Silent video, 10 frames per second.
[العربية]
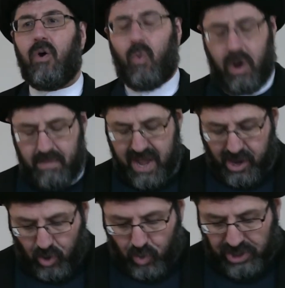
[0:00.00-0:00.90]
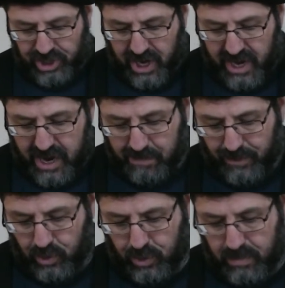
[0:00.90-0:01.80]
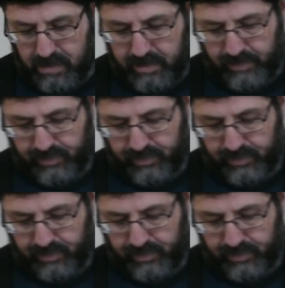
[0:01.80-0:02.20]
وما هو شرابهم